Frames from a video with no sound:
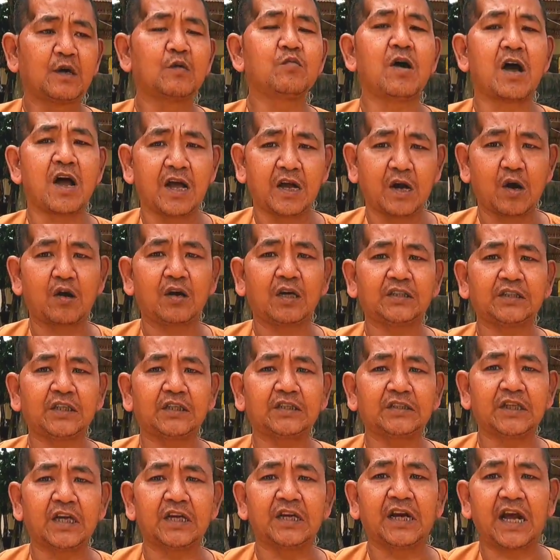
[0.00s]
đúng rồi có cái
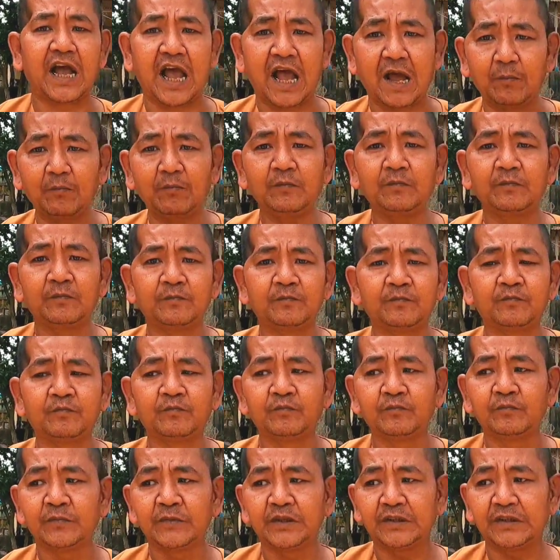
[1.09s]
sự tình cảm yeah.
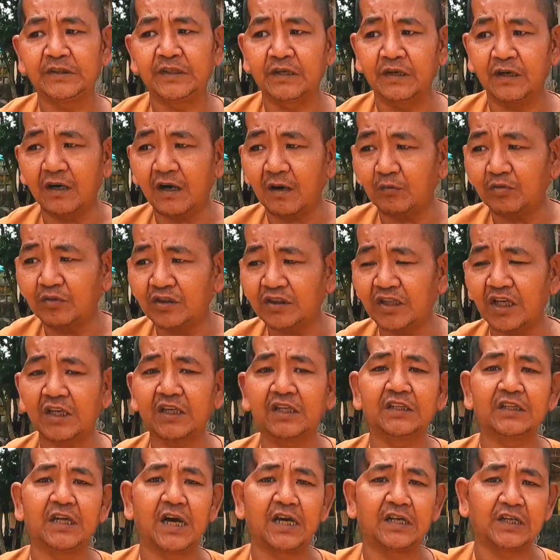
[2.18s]
Dạ. giữa ông
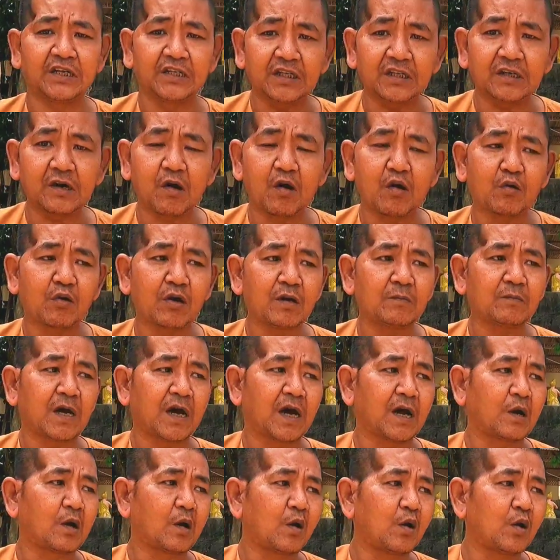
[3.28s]
sư và giữa cô đó
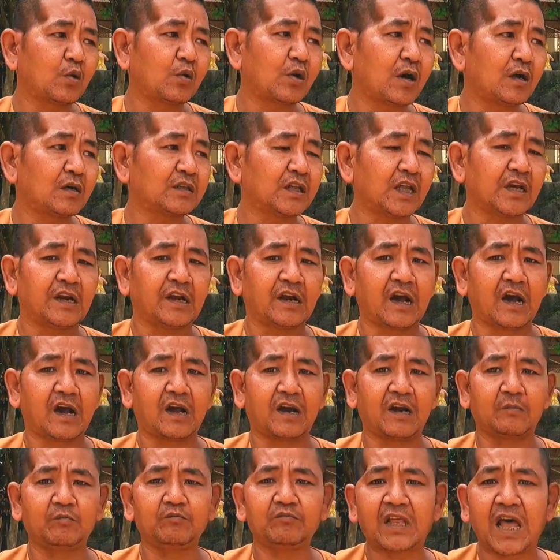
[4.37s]
mà cô đó tình
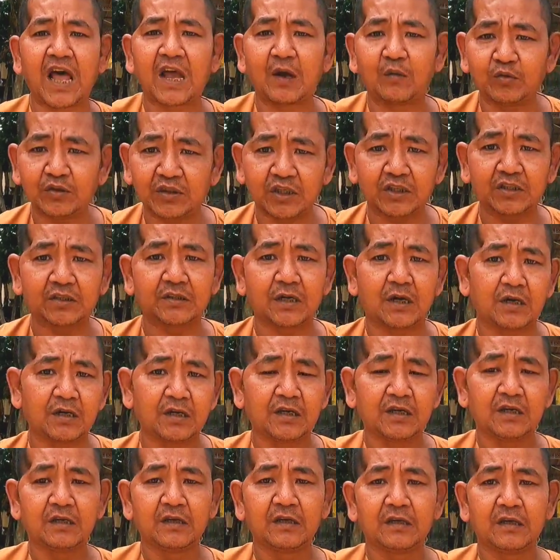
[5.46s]
cờ nắm tay ông sư thôi
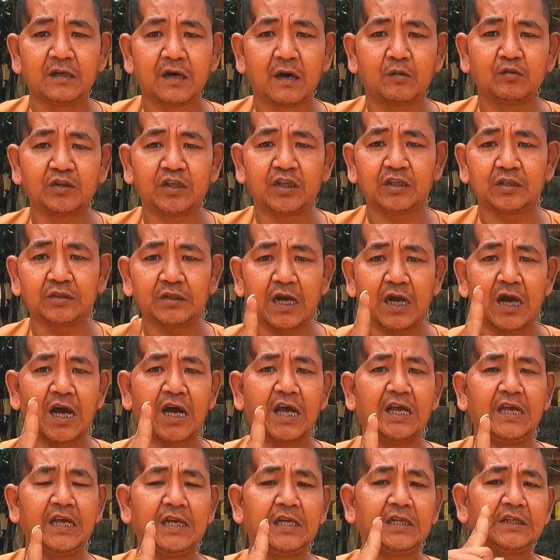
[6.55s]
ông sư
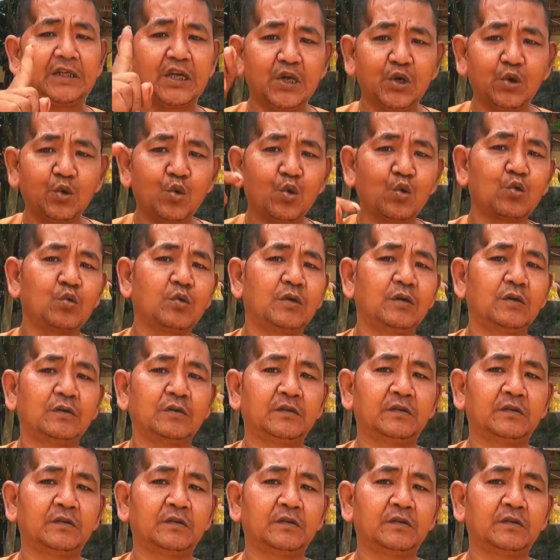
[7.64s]
thầy thiêu luôn